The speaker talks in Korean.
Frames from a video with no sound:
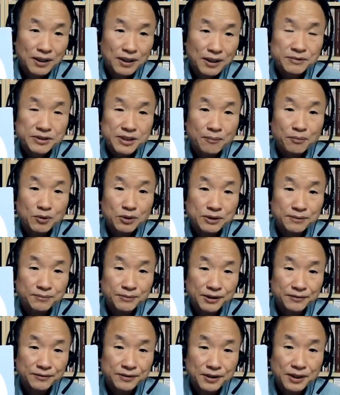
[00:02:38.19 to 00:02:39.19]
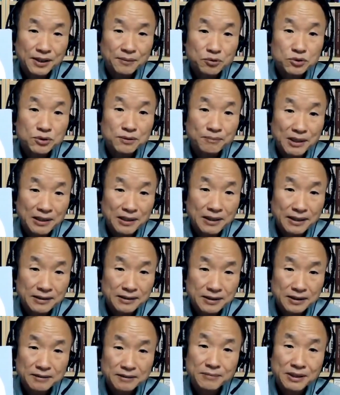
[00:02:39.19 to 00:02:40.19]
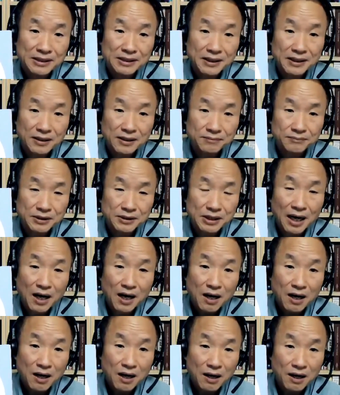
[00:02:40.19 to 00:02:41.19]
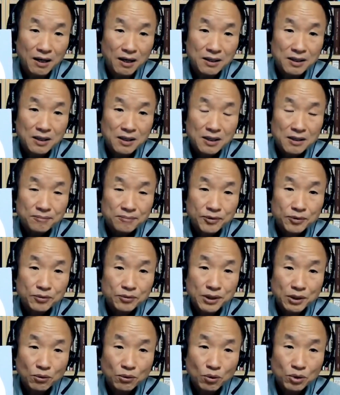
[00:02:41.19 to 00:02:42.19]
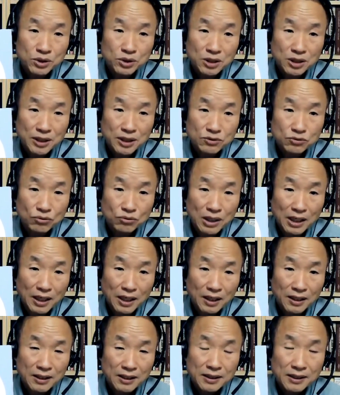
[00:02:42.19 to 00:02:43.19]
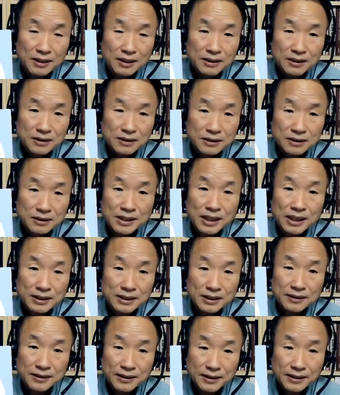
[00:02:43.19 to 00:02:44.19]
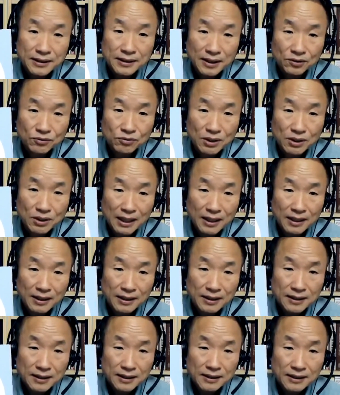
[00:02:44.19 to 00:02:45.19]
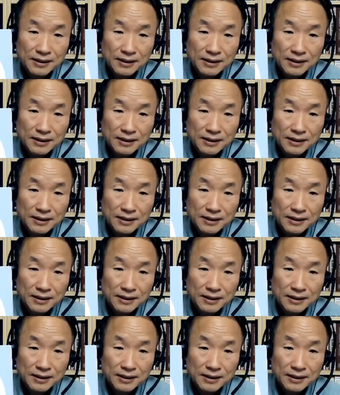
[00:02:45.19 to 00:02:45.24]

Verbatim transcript: 한번 사보시면 제가 무슨 말을 하는지 금방 이해할 겁니다. 아, 미국의 50개 주가 그냥 이렇게 된 게 아니구나.